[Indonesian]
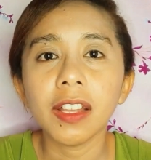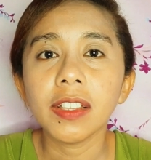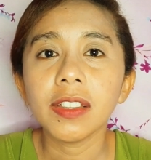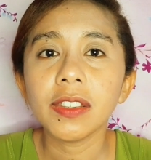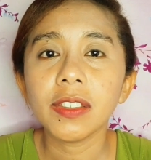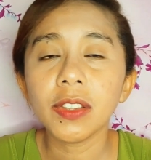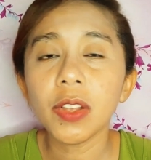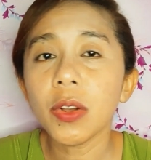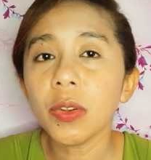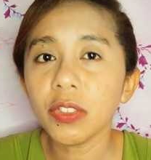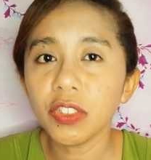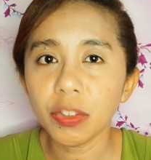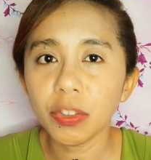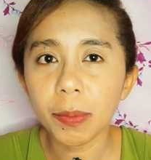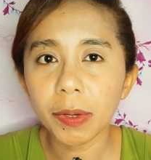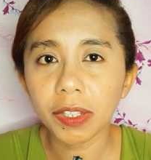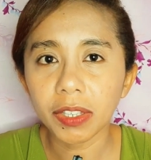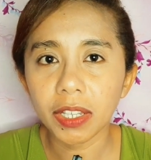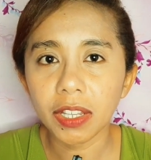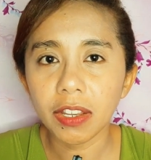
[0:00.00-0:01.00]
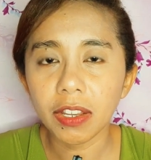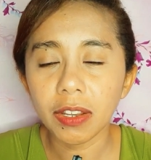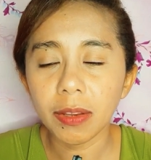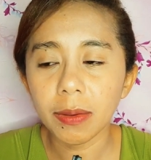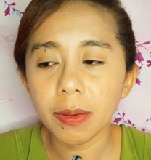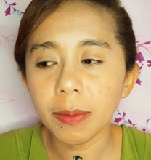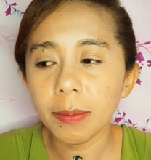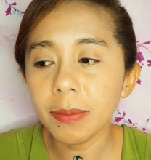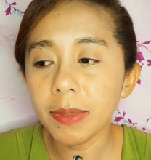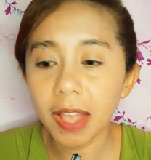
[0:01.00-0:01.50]
So,
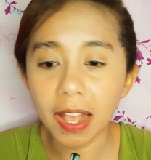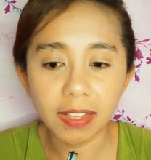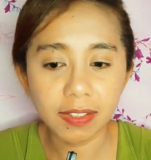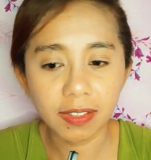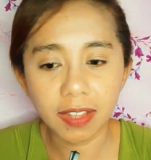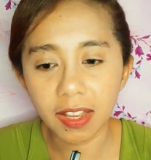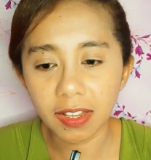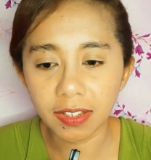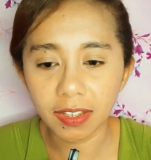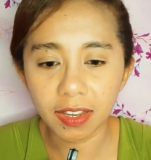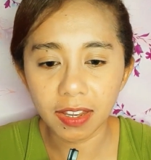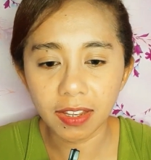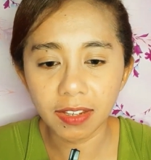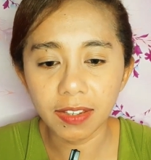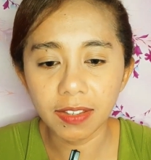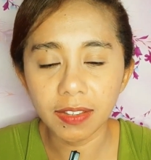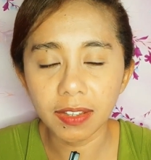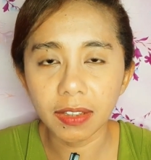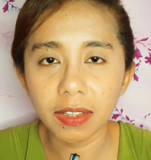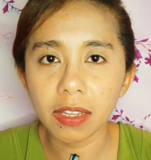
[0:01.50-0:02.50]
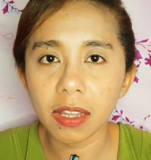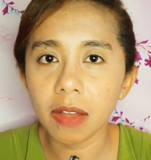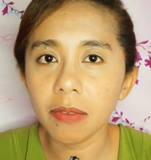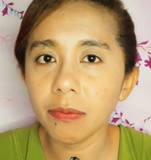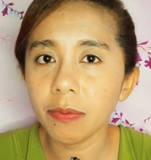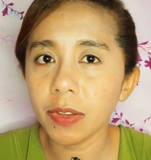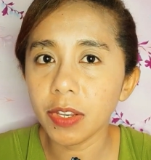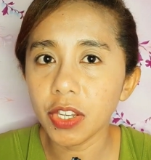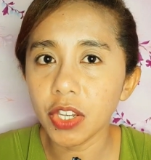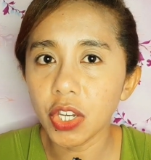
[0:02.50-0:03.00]
seperti biasanya di
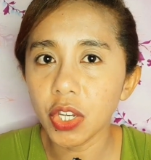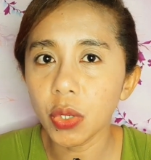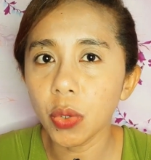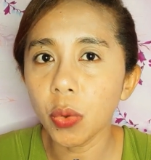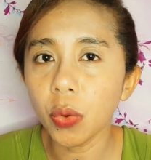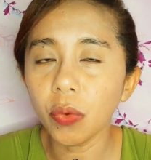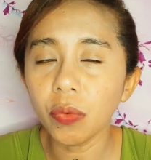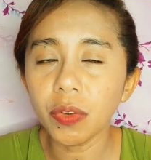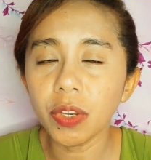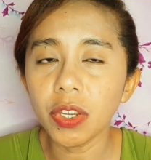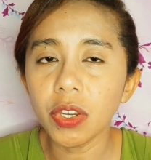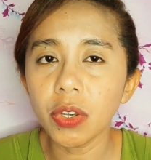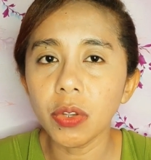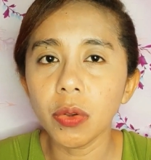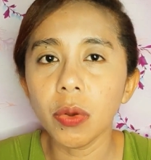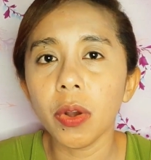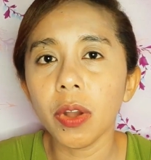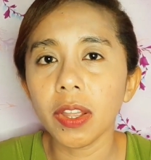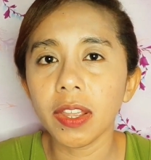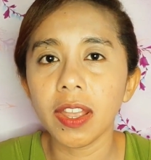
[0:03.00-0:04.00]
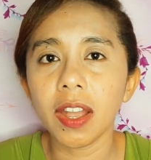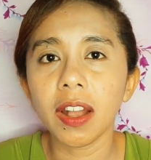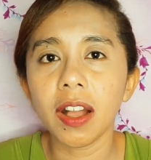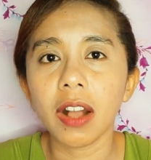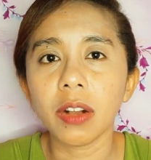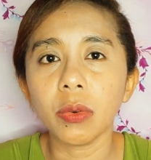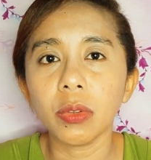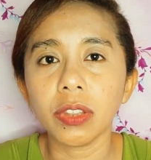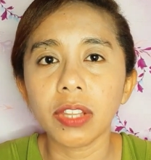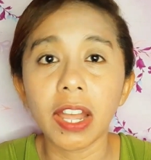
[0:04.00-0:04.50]
setiap video-video yang
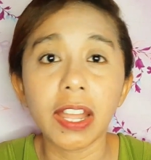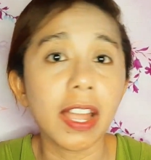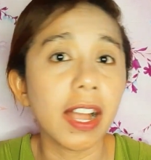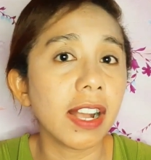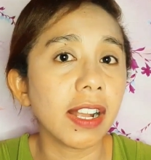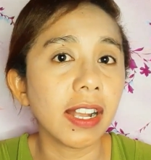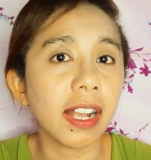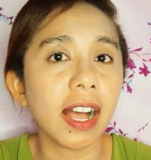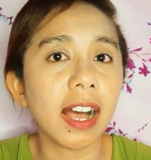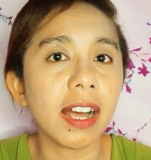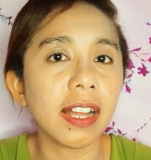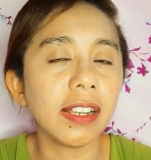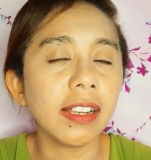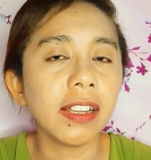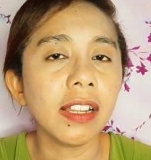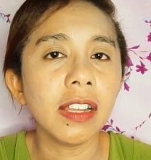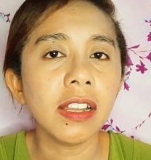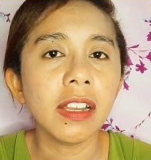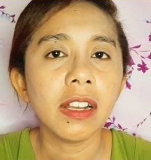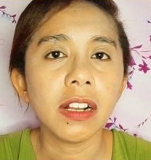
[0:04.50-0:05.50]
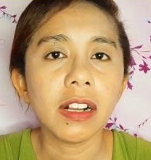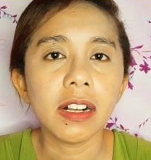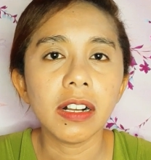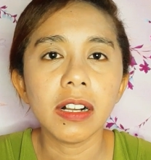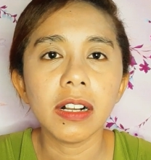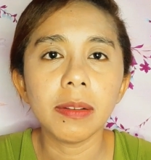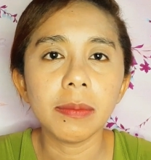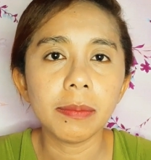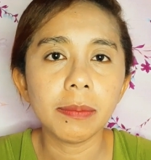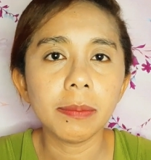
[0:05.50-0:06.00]
aku tayangkan,
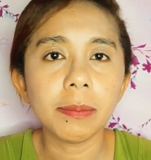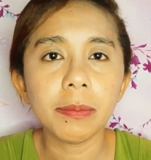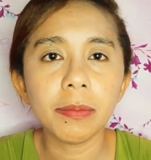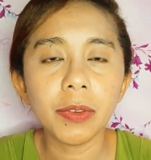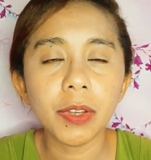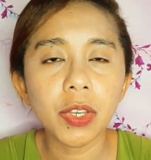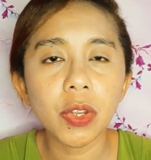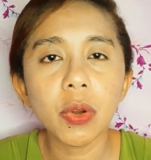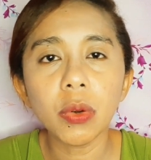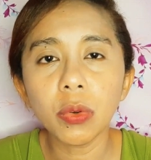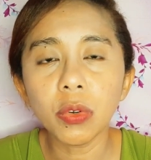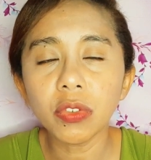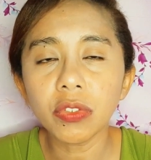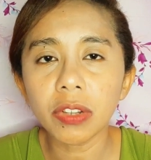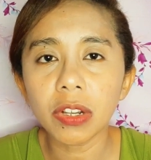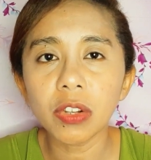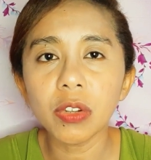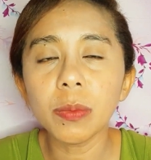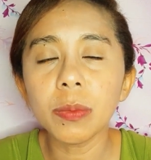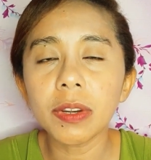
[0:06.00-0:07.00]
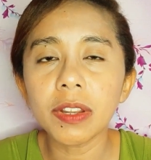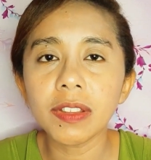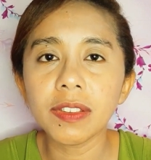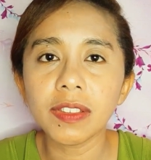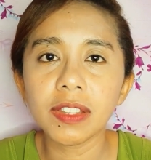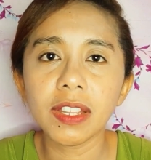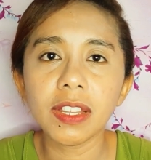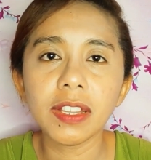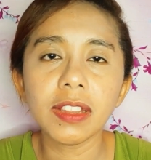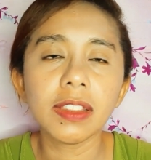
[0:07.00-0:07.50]
um, videoku selalu
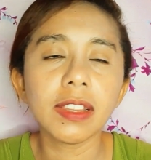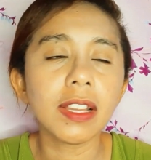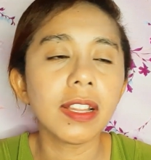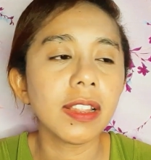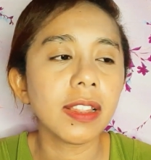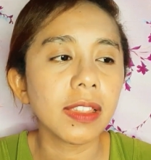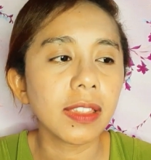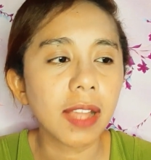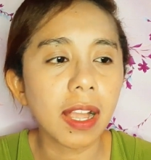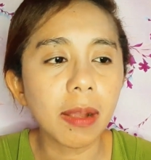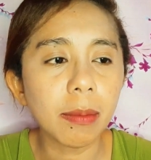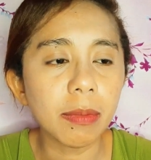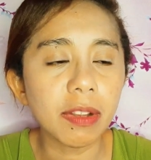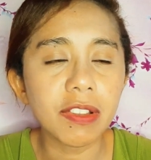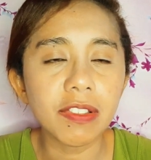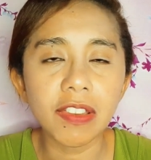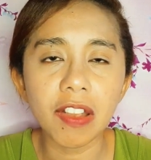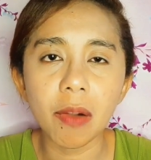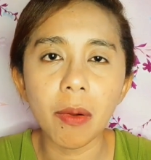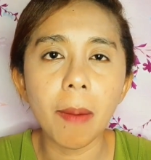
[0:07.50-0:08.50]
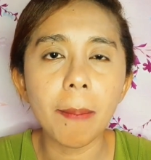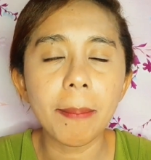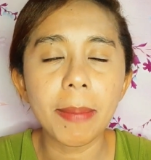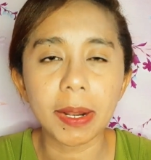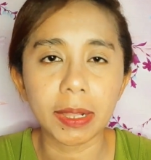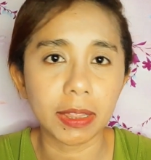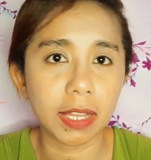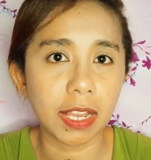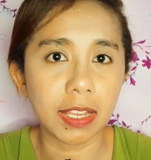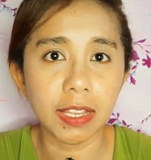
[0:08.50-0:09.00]
berisi tentang menjawab
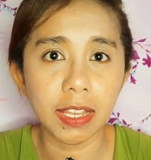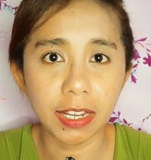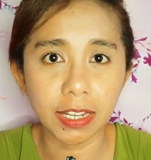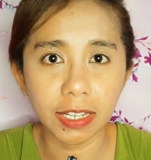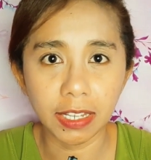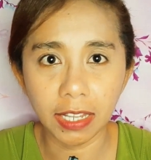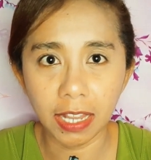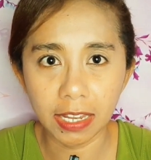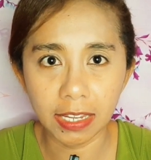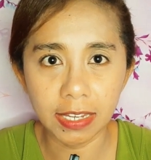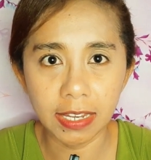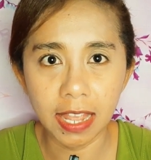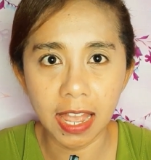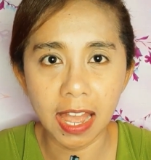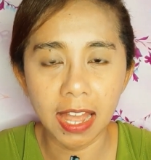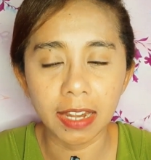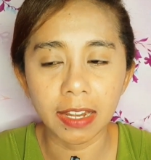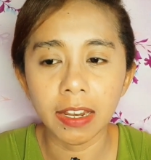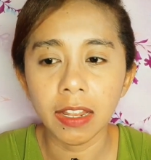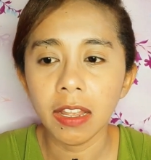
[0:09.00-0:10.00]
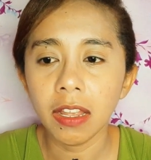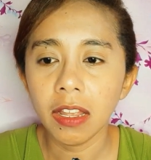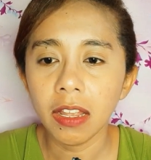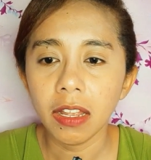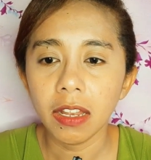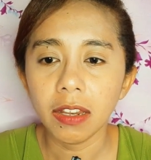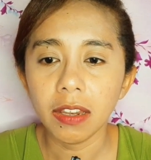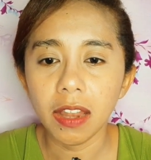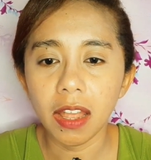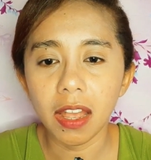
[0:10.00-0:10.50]
pertanyaan kalian.
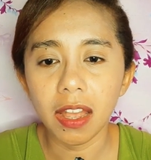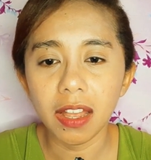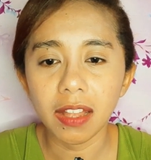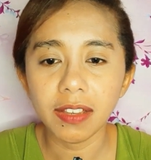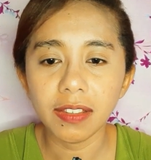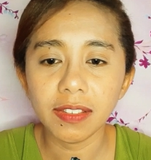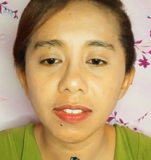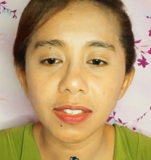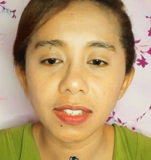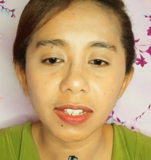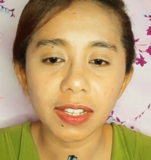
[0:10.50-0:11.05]
Dan